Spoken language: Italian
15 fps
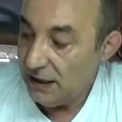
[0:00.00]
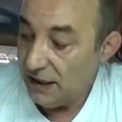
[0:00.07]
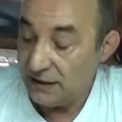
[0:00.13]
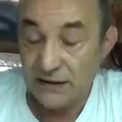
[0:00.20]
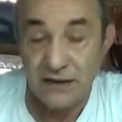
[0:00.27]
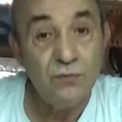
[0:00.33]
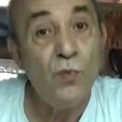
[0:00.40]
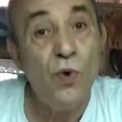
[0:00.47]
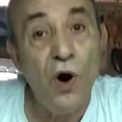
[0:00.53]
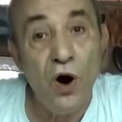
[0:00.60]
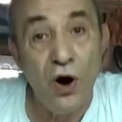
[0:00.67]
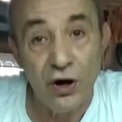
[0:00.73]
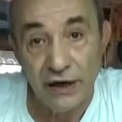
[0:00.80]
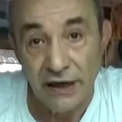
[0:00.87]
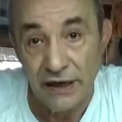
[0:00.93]
e ci
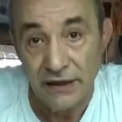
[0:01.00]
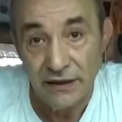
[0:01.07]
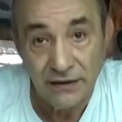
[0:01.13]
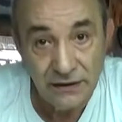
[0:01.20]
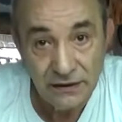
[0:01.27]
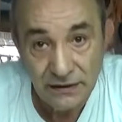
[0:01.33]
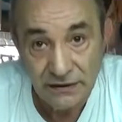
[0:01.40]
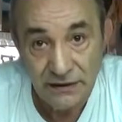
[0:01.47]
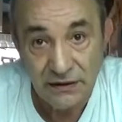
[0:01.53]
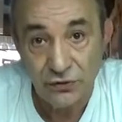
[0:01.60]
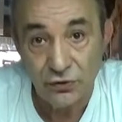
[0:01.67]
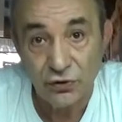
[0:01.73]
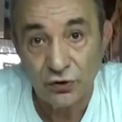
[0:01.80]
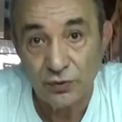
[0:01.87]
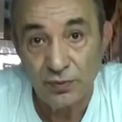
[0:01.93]
muore
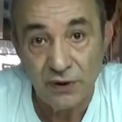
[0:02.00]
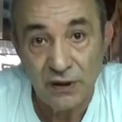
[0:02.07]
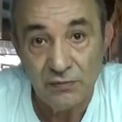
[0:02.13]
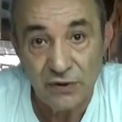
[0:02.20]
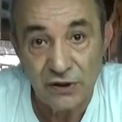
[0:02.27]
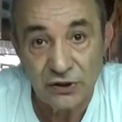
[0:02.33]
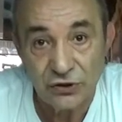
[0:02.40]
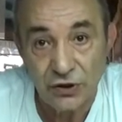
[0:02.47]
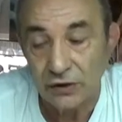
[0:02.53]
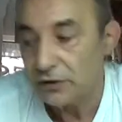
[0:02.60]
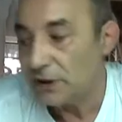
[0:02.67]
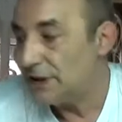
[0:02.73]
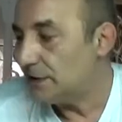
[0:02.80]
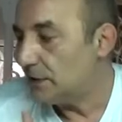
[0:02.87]
dietro questo problema risolto. La